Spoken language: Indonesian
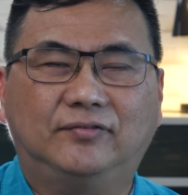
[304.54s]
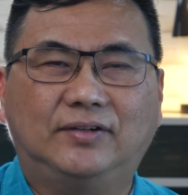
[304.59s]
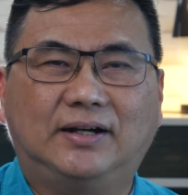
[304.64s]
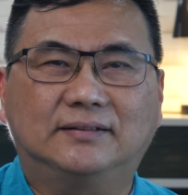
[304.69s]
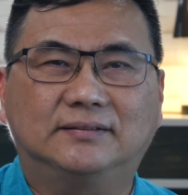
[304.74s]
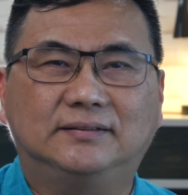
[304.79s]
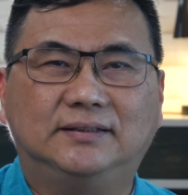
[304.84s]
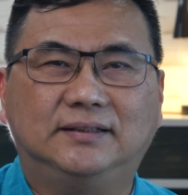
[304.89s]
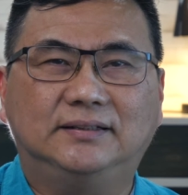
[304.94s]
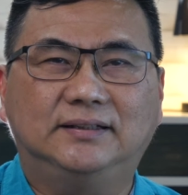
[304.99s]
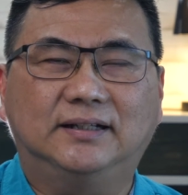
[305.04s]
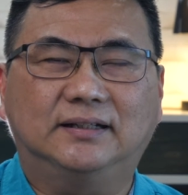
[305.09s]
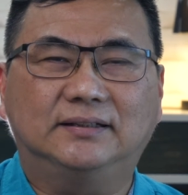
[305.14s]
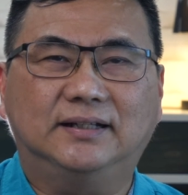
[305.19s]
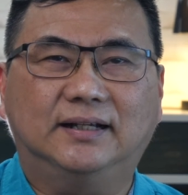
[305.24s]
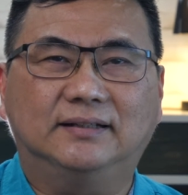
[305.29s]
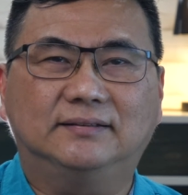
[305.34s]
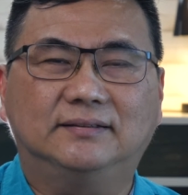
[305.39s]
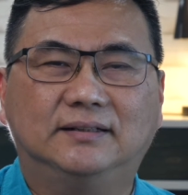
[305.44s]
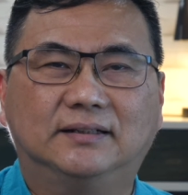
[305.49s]
vaksin yang
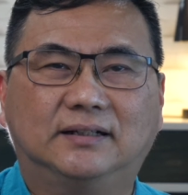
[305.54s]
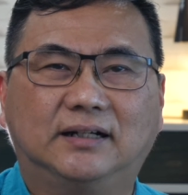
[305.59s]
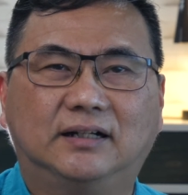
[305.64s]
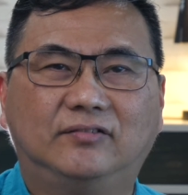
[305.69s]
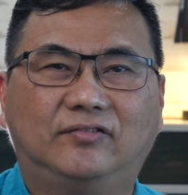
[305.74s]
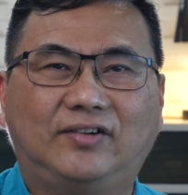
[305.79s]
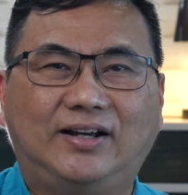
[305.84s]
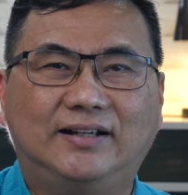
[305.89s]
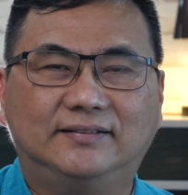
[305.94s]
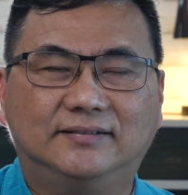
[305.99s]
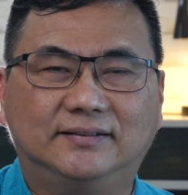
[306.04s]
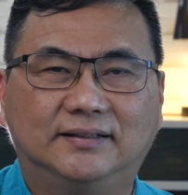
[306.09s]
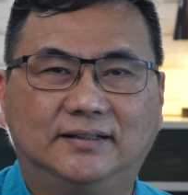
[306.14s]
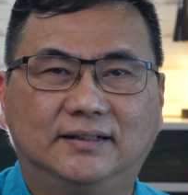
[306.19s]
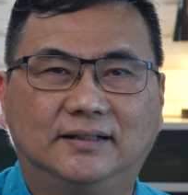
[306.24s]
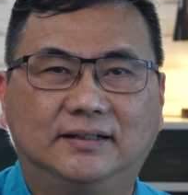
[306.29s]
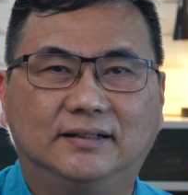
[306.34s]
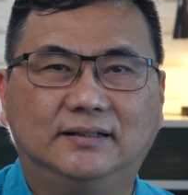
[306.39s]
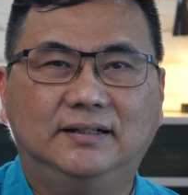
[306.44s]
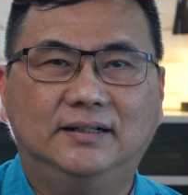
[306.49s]
dihasilkan
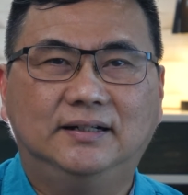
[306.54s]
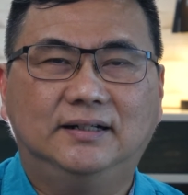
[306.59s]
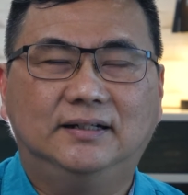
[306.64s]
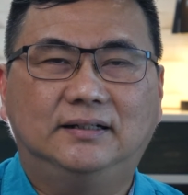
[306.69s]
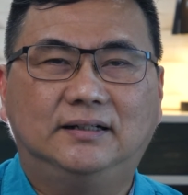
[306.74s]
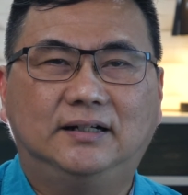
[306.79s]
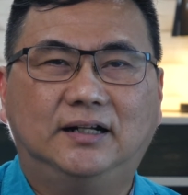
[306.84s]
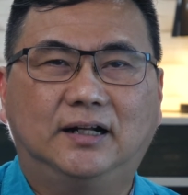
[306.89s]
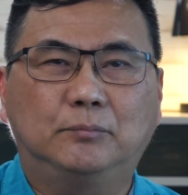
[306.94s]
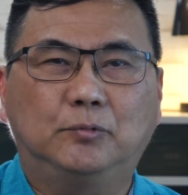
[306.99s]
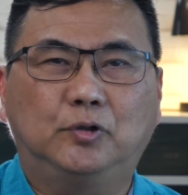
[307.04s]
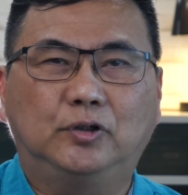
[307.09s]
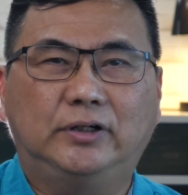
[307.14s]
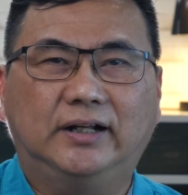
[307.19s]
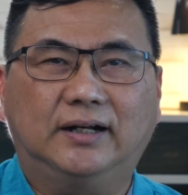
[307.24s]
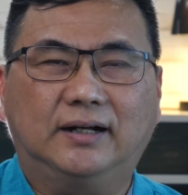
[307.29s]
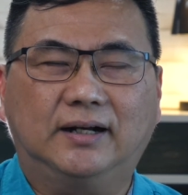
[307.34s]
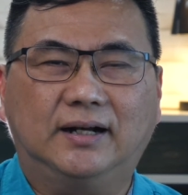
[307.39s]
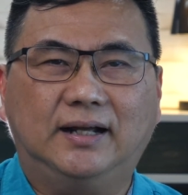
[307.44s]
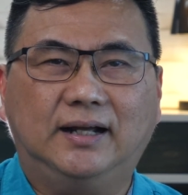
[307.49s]
Pfizer dan
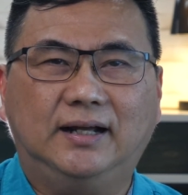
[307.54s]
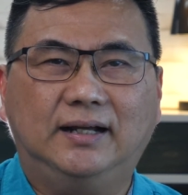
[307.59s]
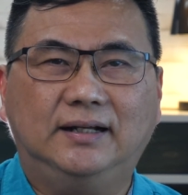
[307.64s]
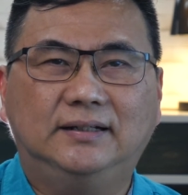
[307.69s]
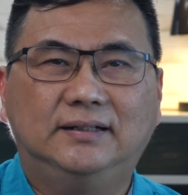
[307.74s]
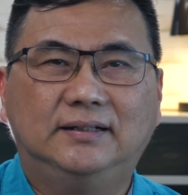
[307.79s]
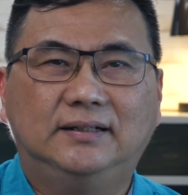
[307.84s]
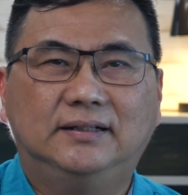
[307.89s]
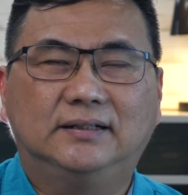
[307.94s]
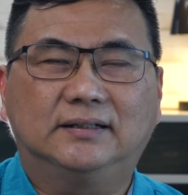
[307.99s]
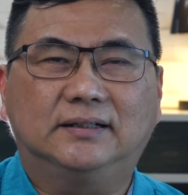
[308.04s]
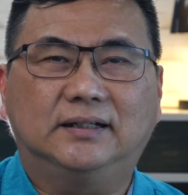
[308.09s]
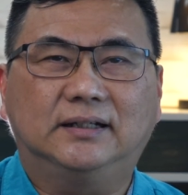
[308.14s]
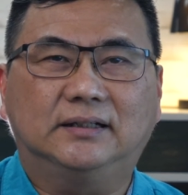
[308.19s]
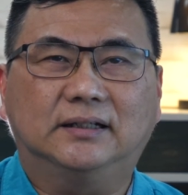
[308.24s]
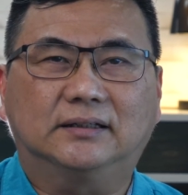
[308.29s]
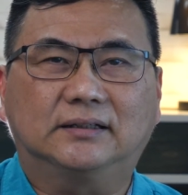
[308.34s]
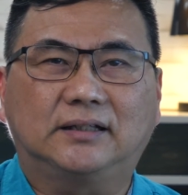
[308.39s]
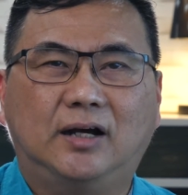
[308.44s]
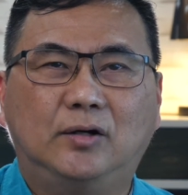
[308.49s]
Moderna
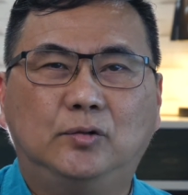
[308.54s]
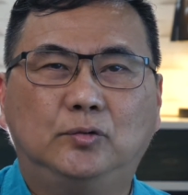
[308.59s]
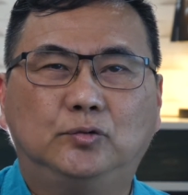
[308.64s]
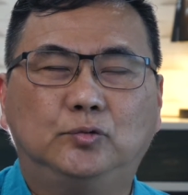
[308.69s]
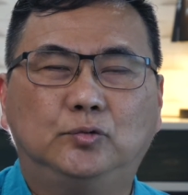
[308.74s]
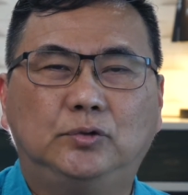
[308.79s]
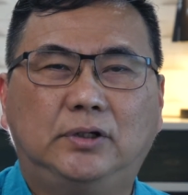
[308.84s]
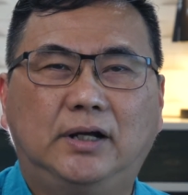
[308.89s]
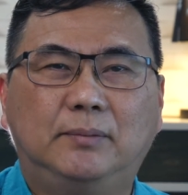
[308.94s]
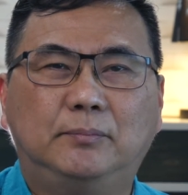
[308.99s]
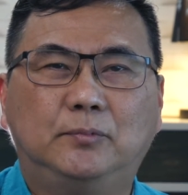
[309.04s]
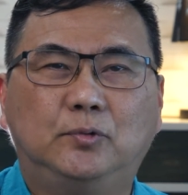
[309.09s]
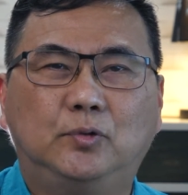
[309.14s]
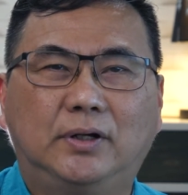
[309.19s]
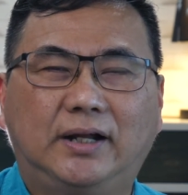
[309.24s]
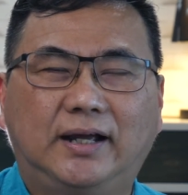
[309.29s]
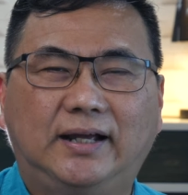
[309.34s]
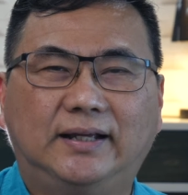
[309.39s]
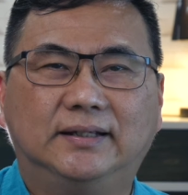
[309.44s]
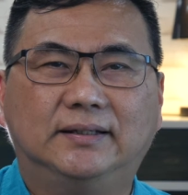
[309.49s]
kita tahu sudah
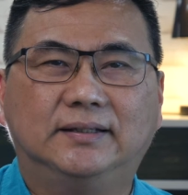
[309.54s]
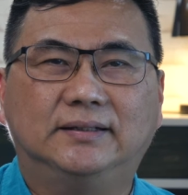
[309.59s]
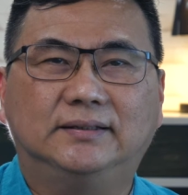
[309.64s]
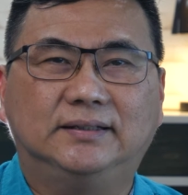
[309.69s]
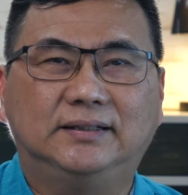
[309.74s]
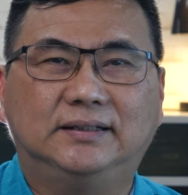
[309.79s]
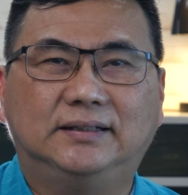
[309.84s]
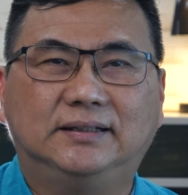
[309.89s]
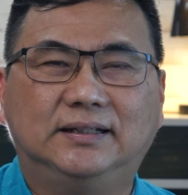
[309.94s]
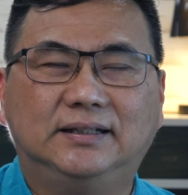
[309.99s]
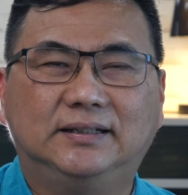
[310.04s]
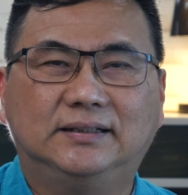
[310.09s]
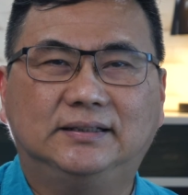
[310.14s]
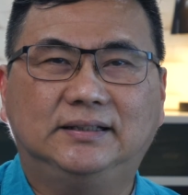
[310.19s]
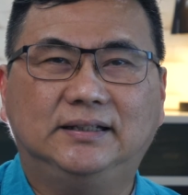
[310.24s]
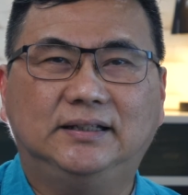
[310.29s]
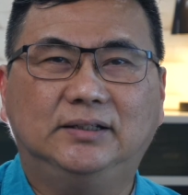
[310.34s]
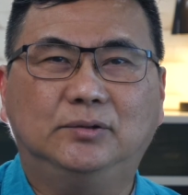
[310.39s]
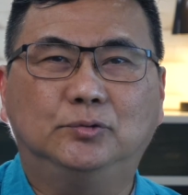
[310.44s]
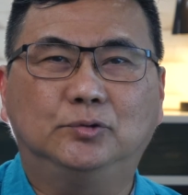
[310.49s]
mulai
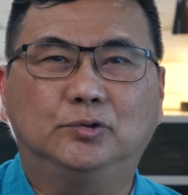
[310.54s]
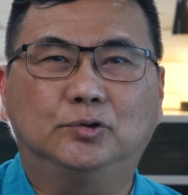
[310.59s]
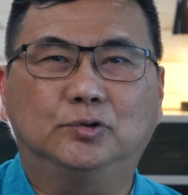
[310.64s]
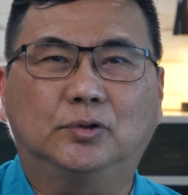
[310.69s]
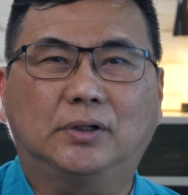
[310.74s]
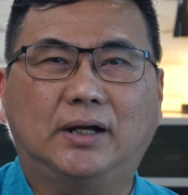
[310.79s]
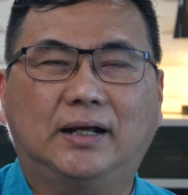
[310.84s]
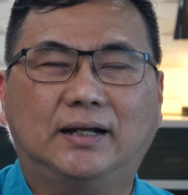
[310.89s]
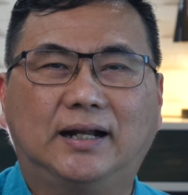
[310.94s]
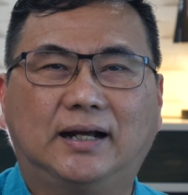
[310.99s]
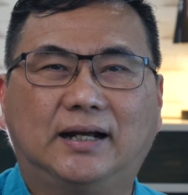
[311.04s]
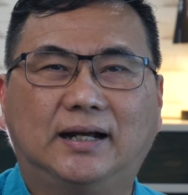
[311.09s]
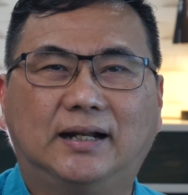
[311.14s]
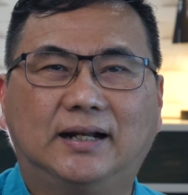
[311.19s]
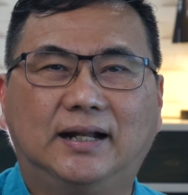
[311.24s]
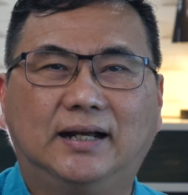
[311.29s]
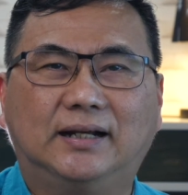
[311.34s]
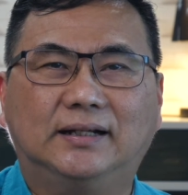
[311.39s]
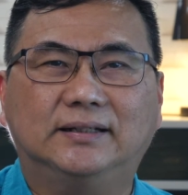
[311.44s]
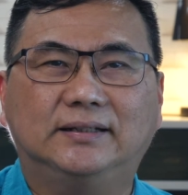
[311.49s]
diteliti untuk
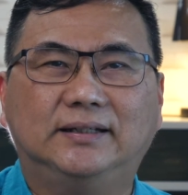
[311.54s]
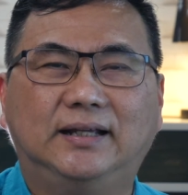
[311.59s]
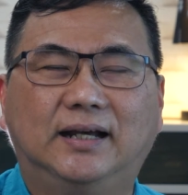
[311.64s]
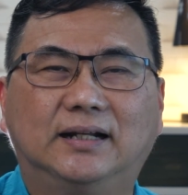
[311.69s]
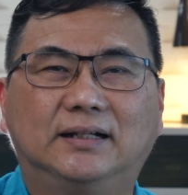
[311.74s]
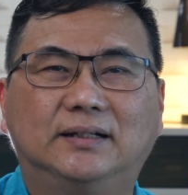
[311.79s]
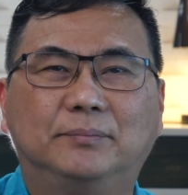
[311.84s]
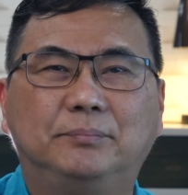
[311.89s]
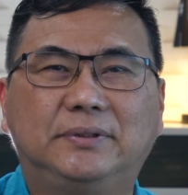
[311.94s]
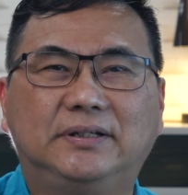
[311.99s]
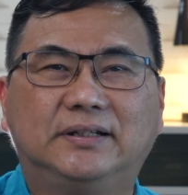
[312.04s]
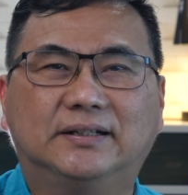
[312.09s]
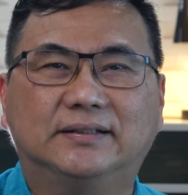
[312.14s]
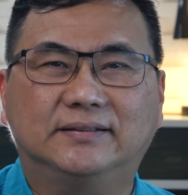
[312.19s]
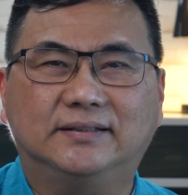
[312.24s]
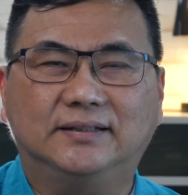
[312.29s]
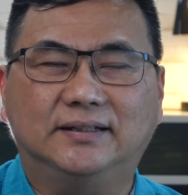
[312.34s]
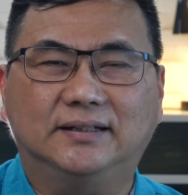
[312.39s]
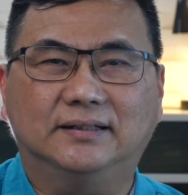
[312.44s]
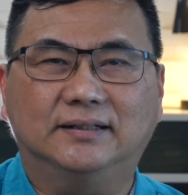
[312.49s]
anak-anak yang lebih
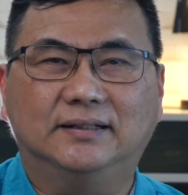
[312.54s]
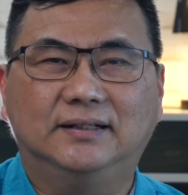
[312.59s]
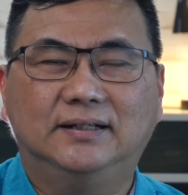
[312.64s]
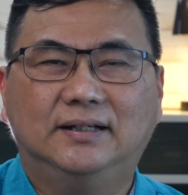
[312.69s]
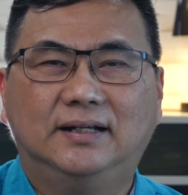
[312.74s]
kecil.